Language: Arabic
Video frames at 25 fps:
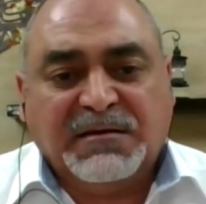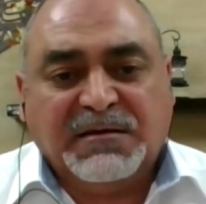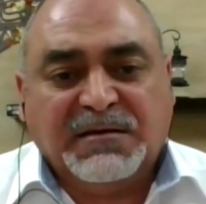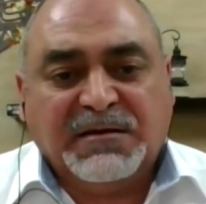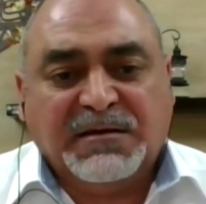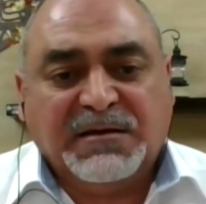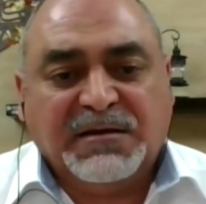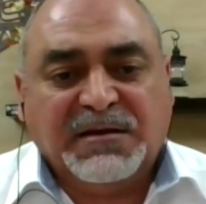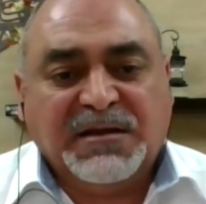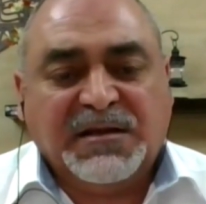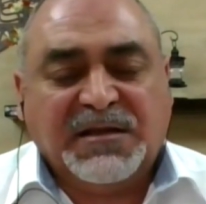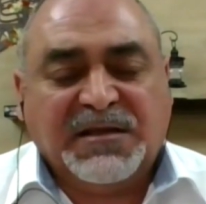
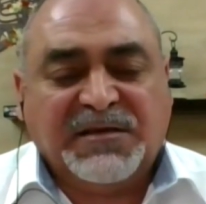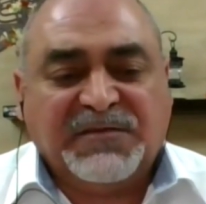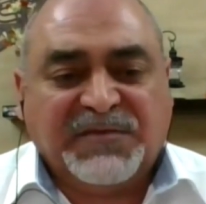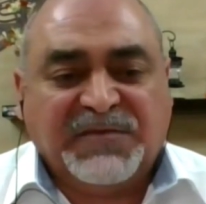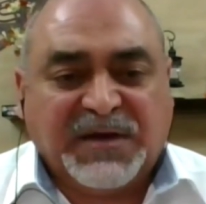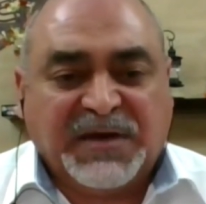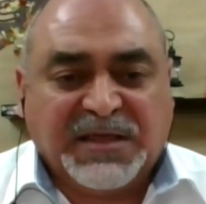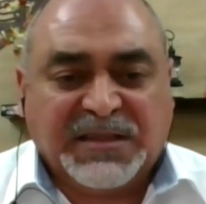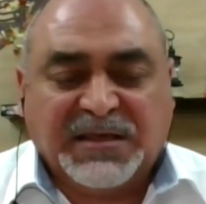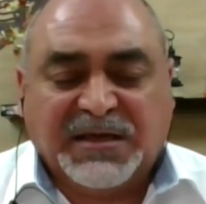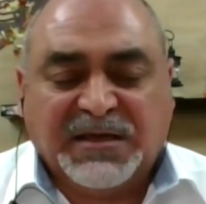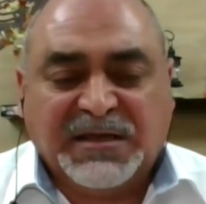
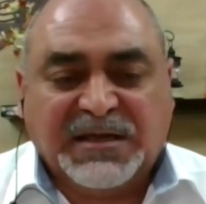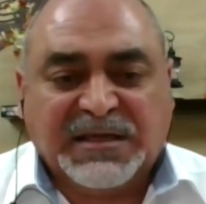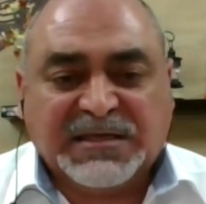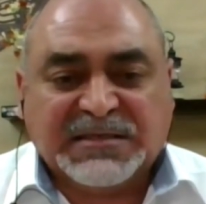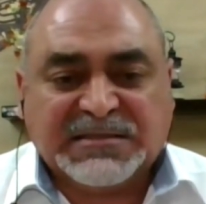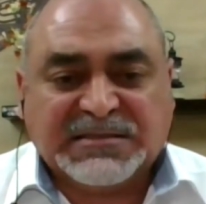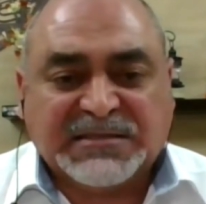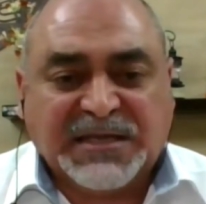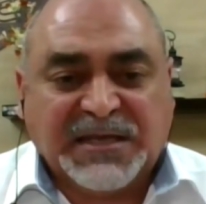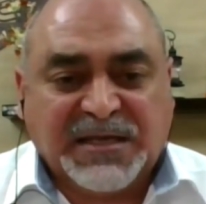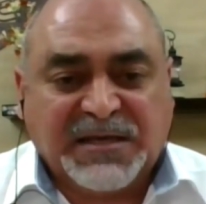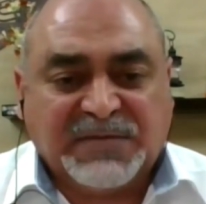للحفاظ على
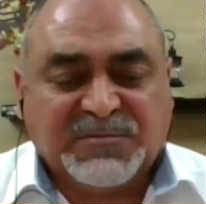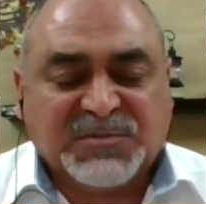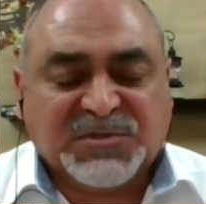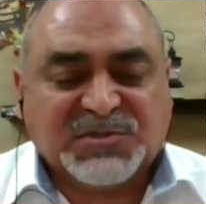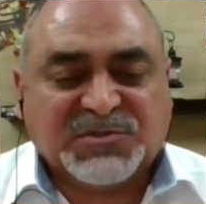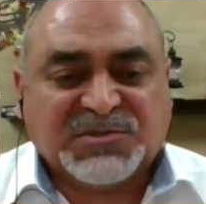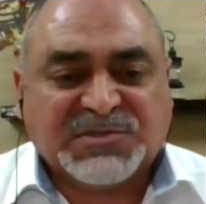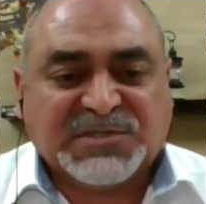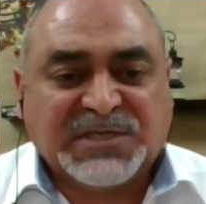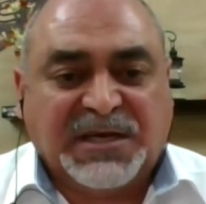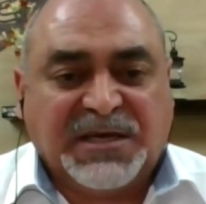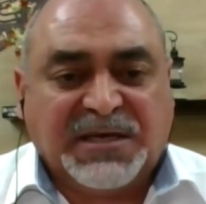سلامه
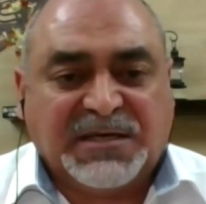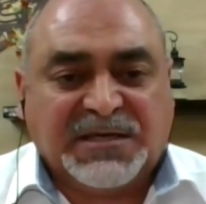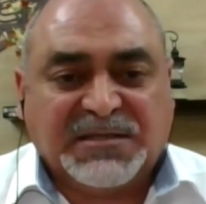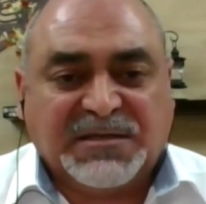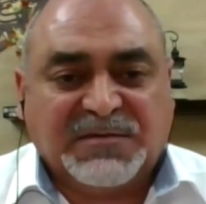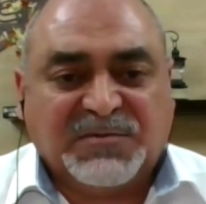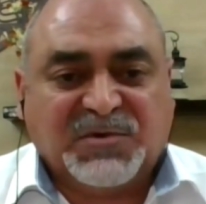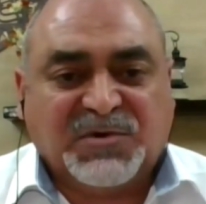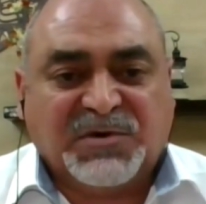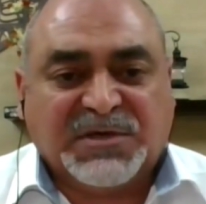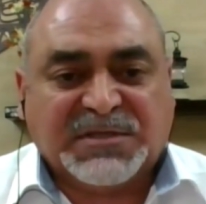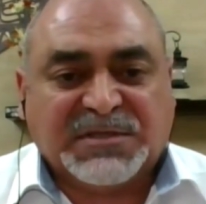وصحه
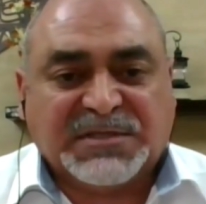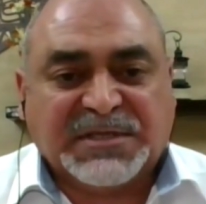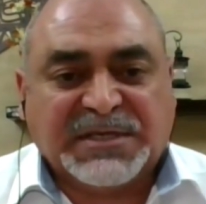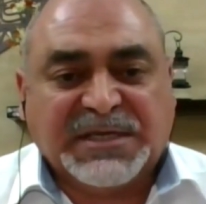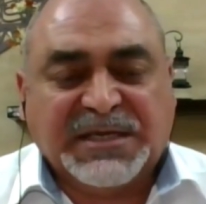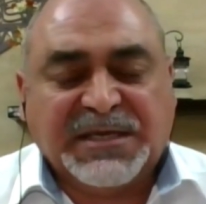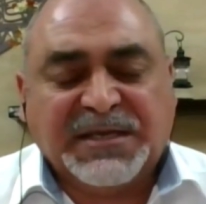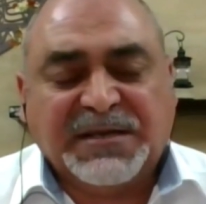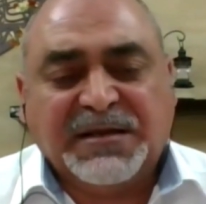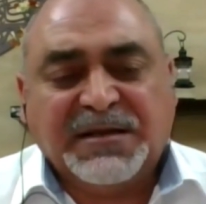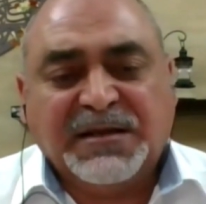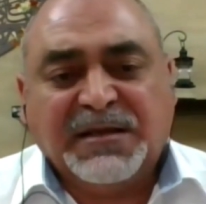
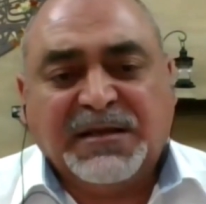المواطنين